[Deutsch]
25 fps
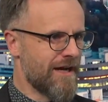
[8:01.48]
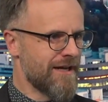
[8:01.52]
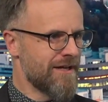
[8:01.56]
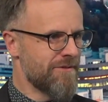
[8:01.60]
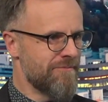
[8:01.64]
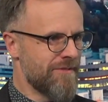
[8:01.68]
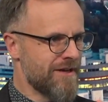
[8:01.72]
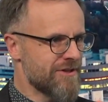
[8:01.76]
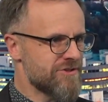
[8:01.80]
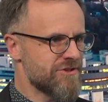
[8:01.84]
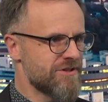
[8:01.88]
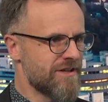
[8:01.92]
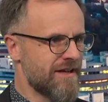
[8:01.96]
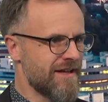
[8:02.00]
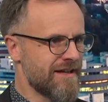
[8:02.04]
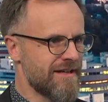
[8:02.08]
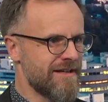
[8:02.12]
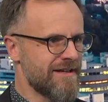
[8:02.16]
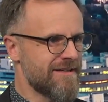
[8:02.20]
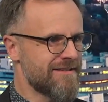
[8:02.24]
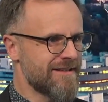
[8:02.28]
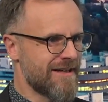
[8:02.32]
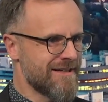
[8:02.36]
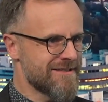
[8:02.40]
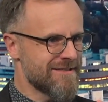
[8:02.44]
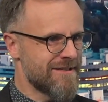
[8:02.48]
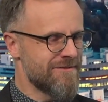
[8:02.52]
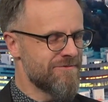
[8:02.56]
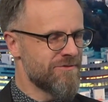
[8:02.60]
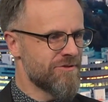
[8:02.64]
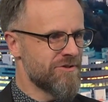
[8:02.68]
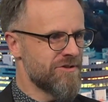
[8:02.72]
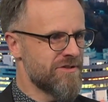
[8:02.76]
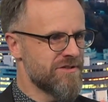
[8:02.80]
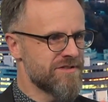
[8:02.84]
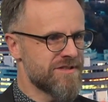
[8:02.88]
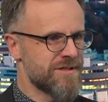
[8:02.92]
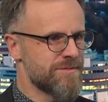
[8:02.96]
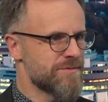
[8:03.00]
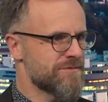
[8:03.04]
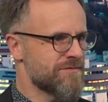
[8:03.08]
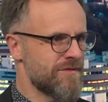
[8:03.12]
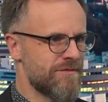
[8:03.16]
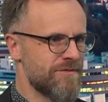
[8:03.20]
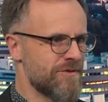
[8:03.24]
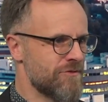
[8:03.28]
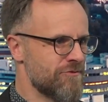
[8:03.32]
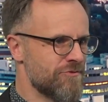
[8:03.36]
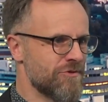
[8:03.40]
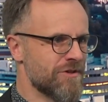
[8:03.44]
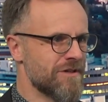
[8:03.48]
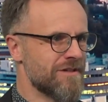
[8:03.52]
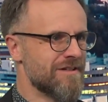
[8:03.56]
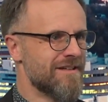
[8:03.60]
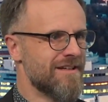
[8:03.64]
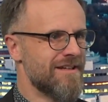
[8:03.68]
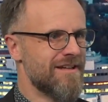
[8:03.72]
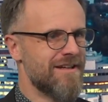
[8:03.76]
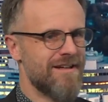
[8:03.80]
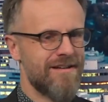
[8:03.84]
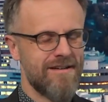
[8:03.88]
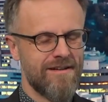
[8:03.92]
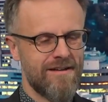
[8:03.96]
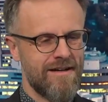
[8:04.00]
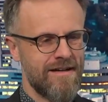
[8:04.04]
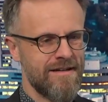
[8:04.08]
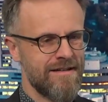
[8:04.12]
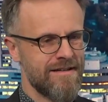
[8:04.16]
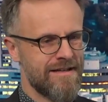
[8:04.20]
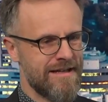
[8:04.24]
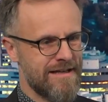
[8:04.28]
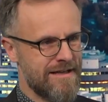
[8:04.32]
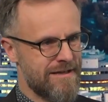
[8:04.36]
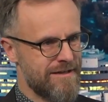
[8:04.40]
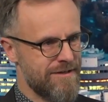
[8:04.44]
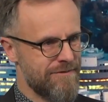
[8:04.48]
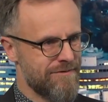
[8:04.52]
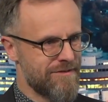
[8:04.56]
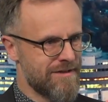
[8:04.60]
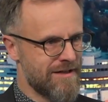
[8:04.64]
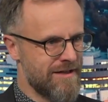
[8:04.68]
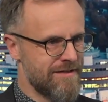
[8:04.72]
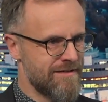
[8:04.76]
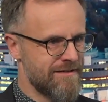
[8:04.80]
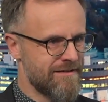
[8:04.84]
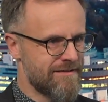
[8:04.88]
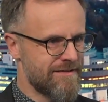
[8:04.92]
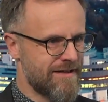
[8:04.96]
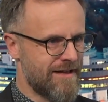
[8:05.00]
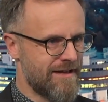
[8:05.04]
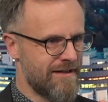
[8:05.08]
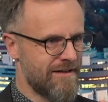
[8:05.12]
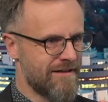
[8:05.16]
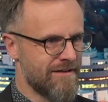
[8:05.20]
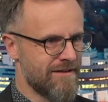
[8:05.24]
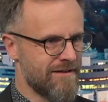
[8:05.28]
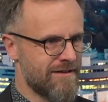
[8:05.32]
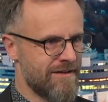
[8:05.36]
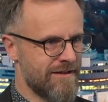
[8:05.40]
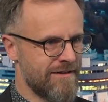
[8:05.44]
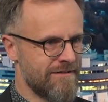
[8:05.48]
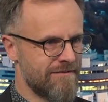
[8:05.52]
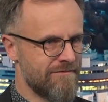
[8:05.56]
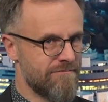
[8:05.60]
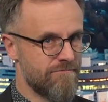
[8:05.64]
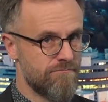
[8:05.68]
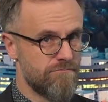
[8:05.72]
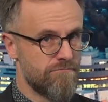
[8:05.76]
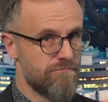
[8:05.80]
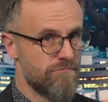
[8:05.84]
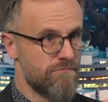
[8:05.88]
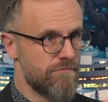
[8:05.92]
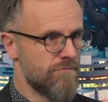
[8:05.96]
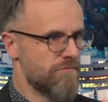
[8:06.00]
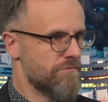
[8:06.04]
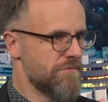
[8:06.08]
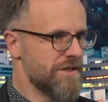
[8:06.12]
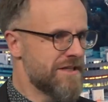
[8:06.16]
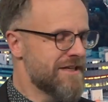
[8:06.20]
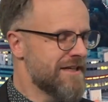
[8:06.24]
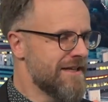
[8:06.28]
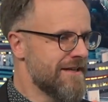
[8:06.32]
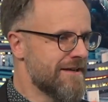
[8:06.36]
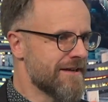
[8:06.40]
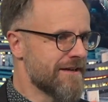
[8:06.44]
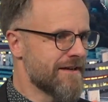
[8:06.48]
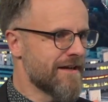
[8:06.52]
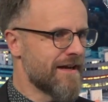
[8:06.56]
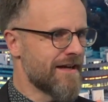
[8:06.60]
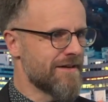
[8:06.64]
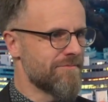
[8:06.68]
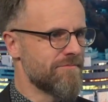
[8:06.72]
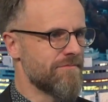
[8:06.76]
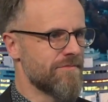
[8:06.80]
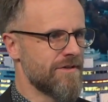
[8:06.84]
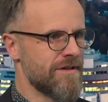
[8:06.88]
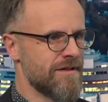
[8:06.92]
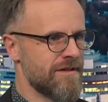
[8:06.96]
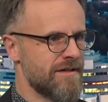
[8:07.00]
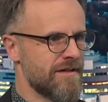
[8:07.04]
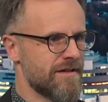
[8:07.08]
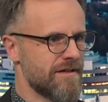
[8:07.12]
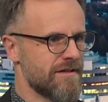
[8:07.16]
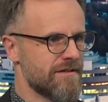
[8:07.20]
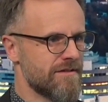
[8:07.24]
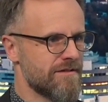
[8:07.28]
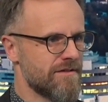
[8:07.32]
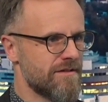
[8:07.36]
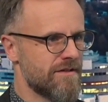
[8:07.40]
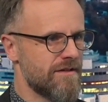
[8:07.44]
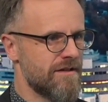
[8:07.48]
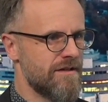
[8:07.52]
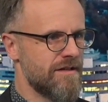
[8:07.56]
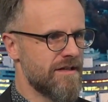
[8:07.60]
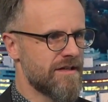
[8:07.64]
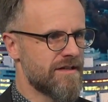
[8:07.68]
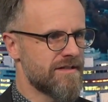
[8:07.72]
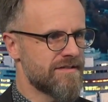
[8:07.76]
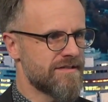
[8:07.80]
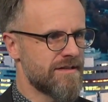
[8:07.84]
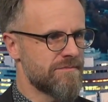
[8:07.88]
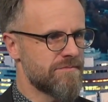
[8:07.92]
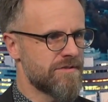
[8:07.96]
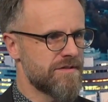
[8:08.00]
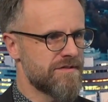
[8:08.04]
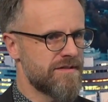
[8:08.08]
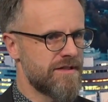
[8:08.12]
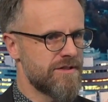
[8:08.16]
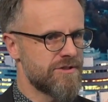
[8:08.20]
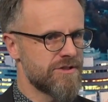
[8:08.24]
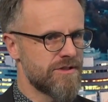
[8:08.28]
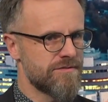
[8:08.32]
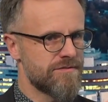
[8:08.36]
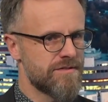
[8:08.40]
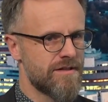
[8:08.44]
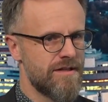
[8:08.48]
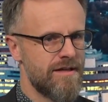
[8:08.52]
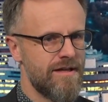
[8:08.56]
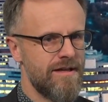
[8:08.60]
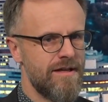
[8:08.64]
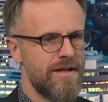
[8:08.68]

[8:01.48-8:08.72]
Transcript: alle Menschen eigentlich da sein wollen, selbst wenn wir nur einen relativ kleinen Teil an Mitgliedern haben in der, in der Gesamtgesellschaft.